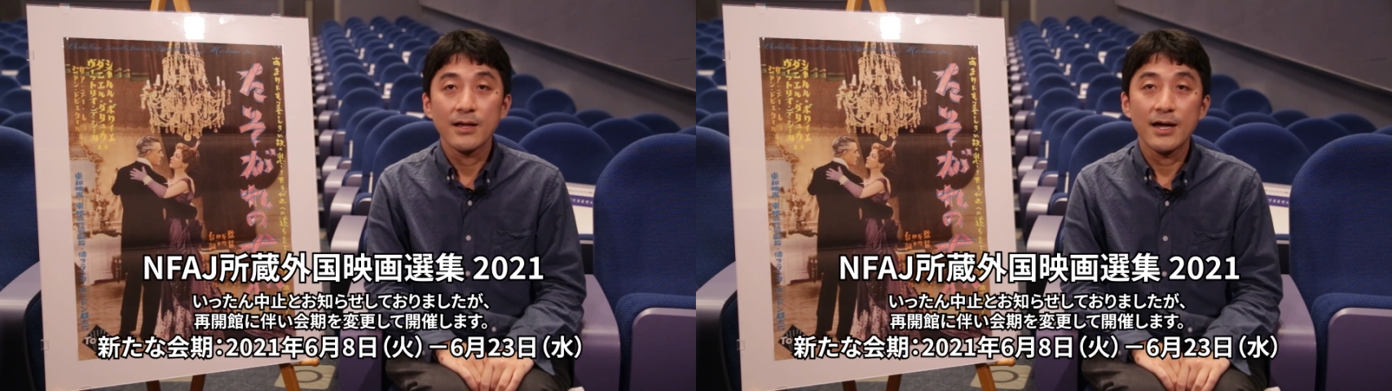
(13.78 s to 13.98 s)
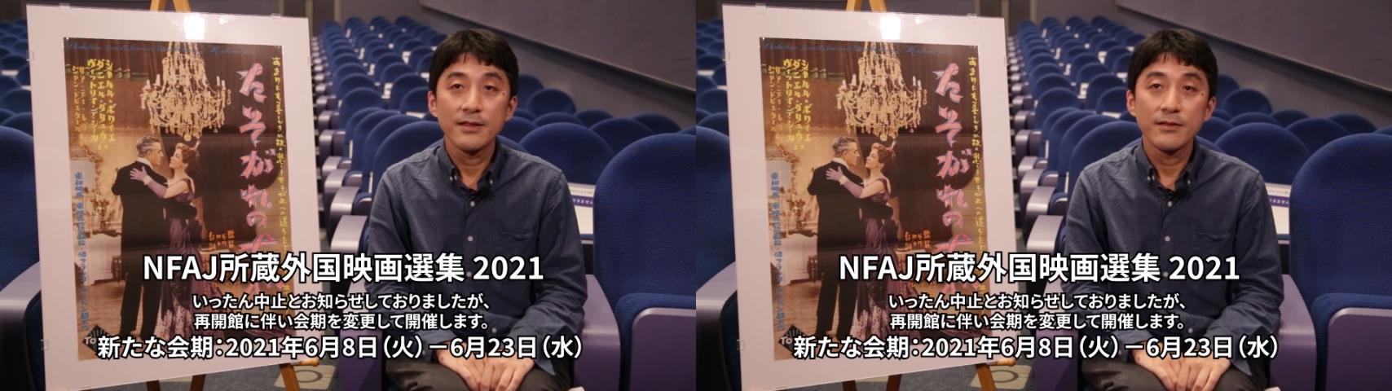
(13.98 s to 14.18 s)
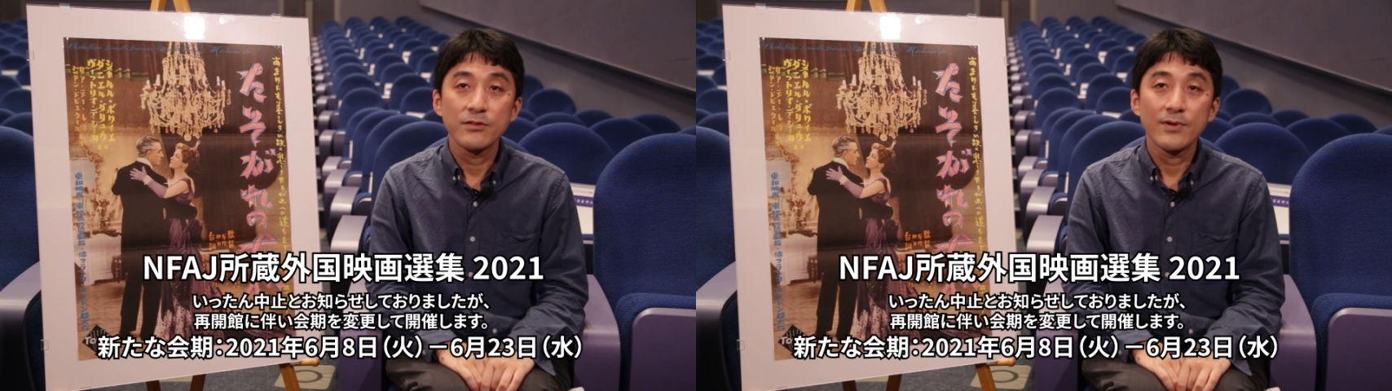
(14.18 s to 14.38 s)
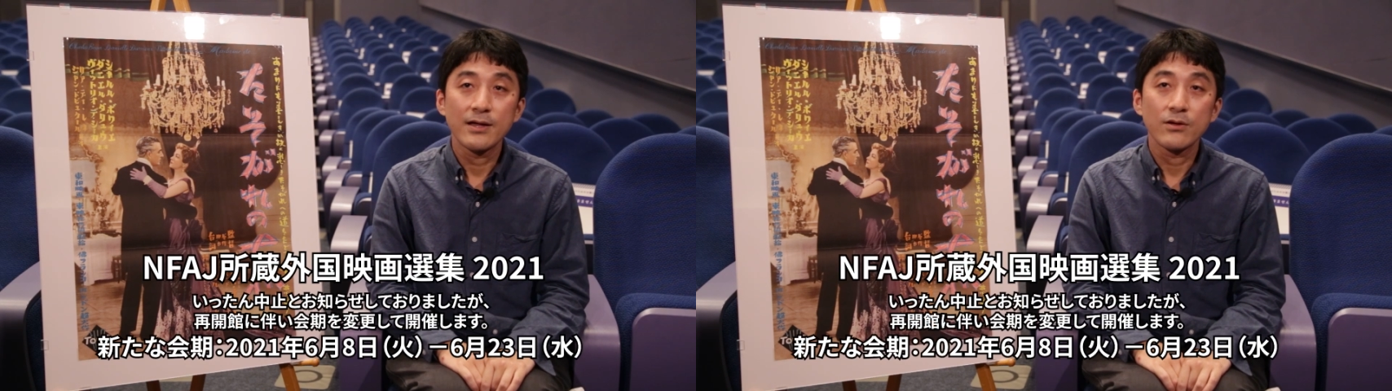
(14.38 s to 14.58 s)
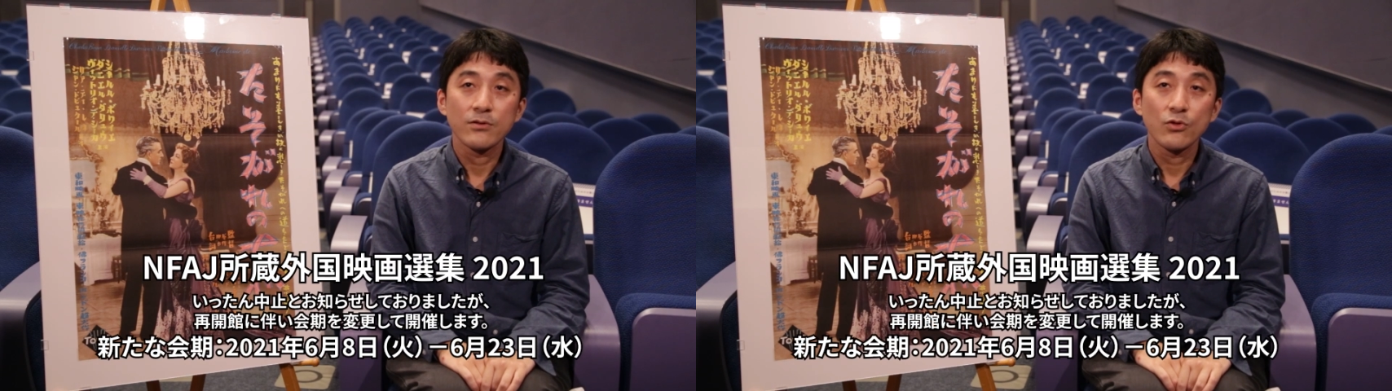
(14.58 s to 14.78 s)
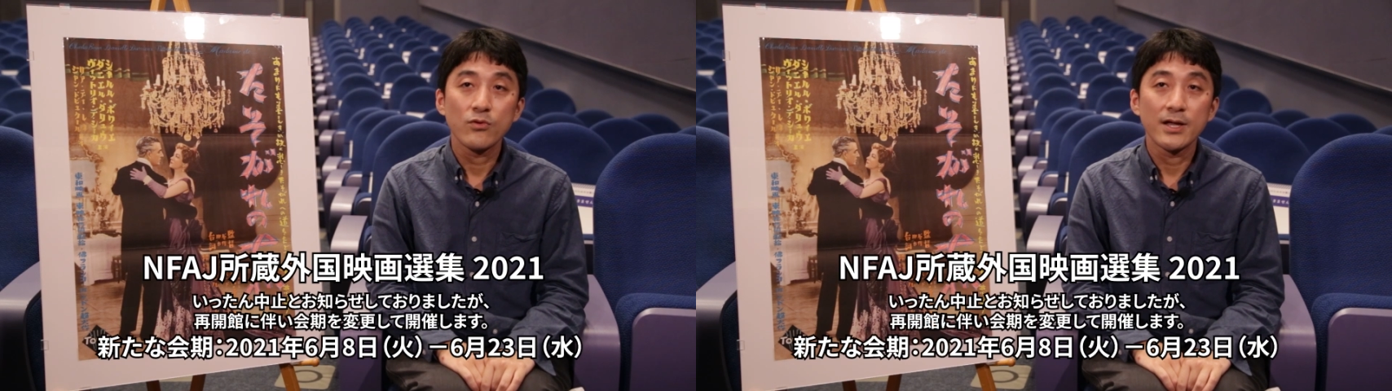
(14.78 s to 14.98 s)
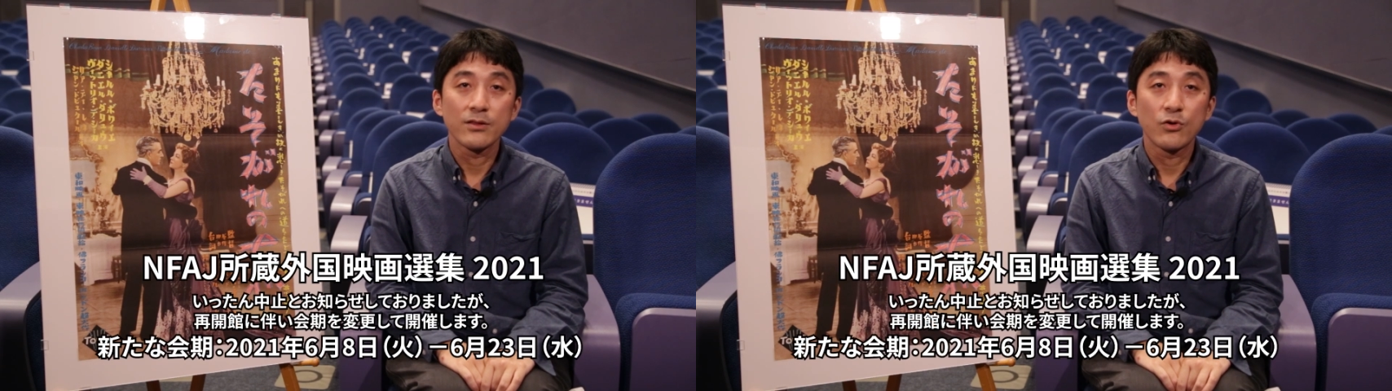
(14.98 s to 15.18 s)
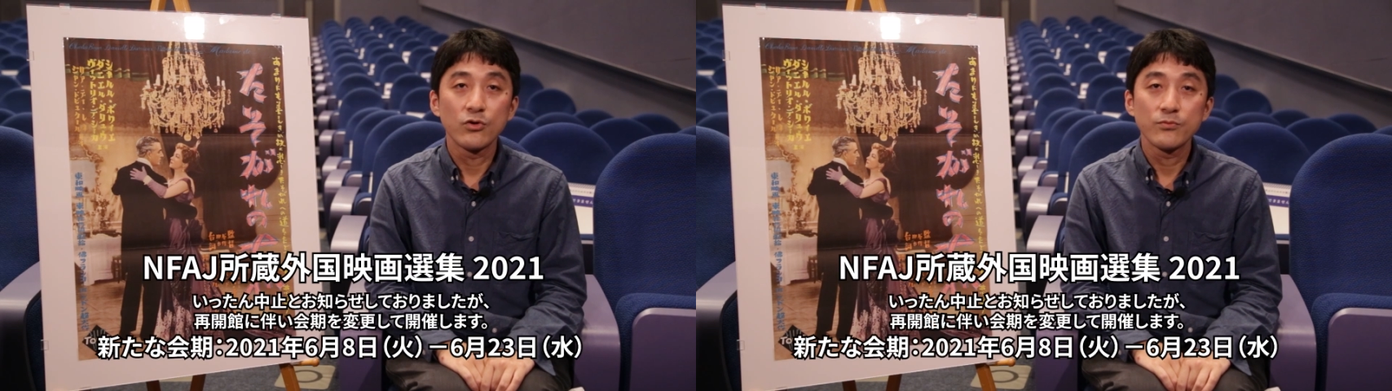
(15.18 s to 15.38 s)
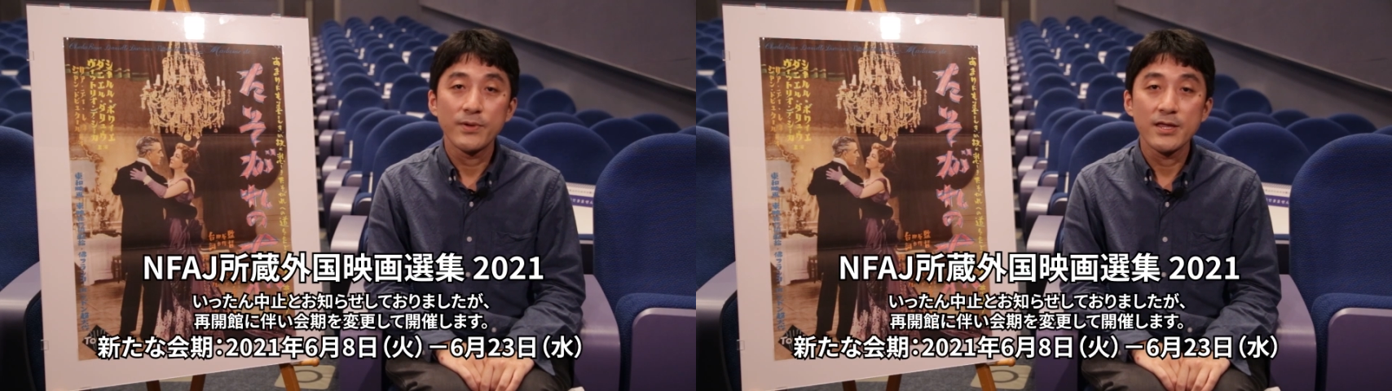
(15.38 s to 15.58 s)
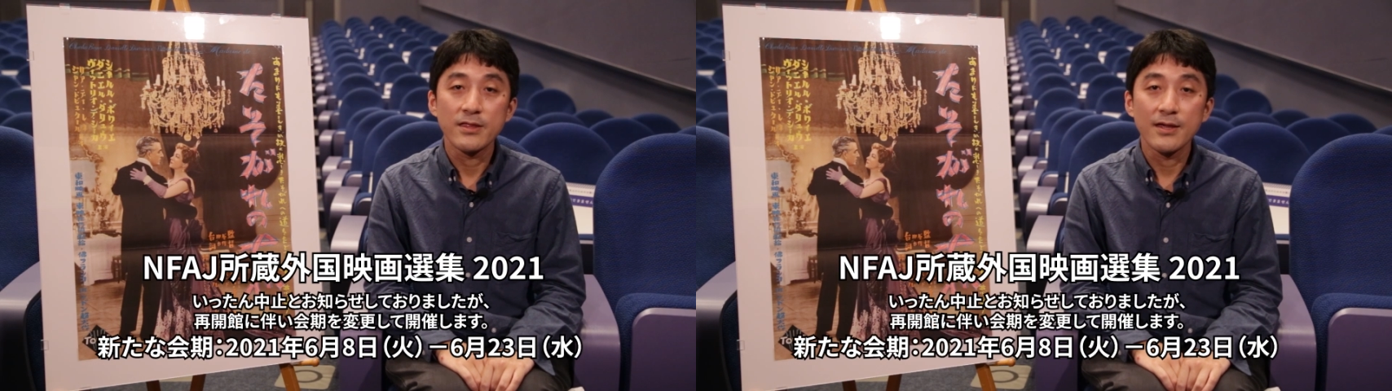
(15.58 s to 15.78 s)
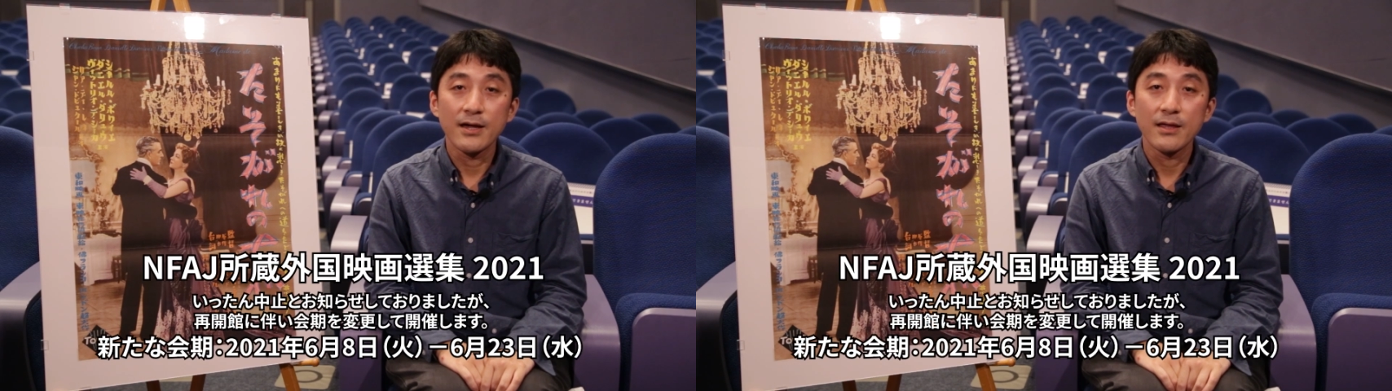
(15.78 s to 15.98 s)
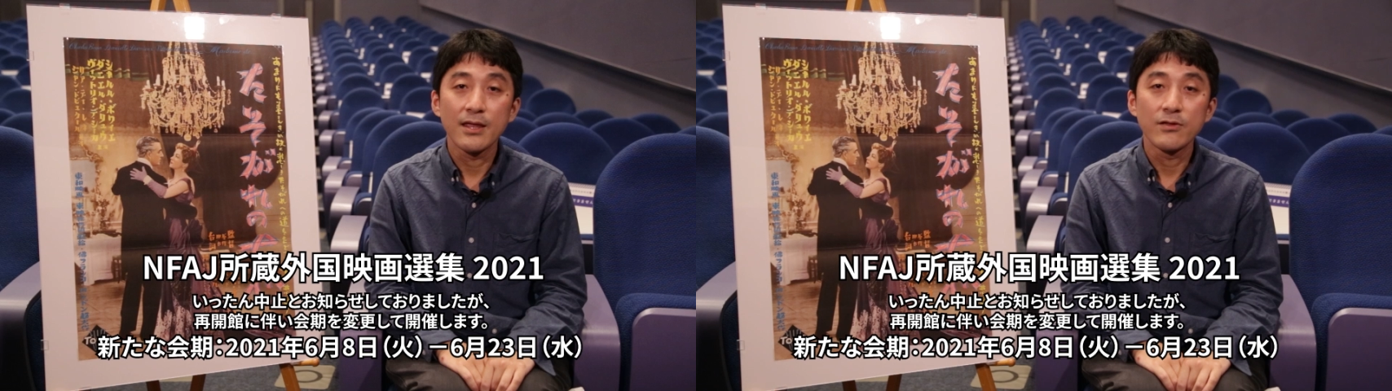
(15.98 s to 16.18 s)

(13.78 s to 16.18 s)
解説は当館のホームページや